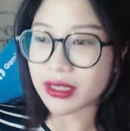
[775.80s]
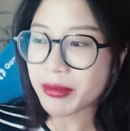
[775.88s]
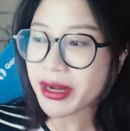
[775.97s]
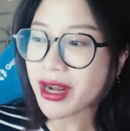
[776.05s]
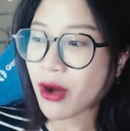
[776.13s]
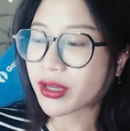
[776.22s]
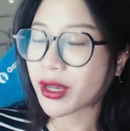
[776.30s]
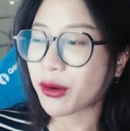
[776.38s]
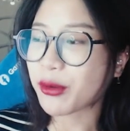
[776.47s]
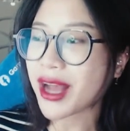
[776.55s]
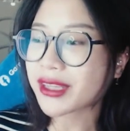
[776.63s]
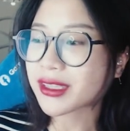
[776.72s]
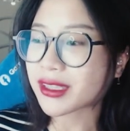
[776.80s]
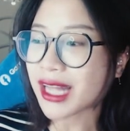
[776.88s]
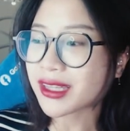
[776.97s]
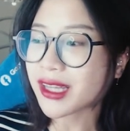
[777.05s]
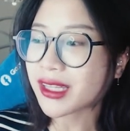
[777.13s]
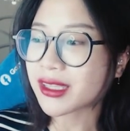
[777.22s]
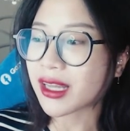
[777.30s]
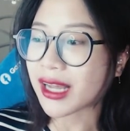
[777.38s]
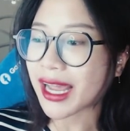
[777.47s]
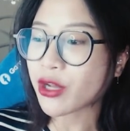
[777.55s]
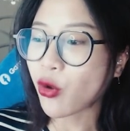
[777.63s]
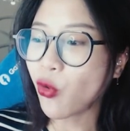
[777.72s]
bắt đầu kiểu đăng status về
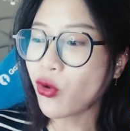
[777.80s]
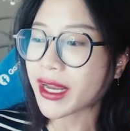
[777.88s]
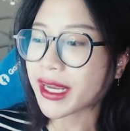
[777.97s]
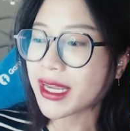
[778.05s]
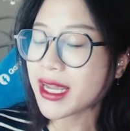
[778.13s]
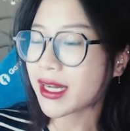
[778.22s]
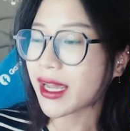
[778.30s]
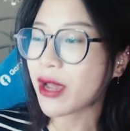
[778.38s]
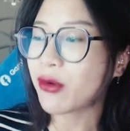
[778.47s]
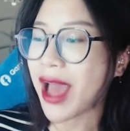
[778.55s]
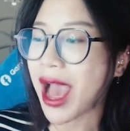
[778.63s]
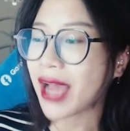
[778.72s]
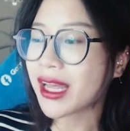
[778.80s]
cây cú này kia kêu là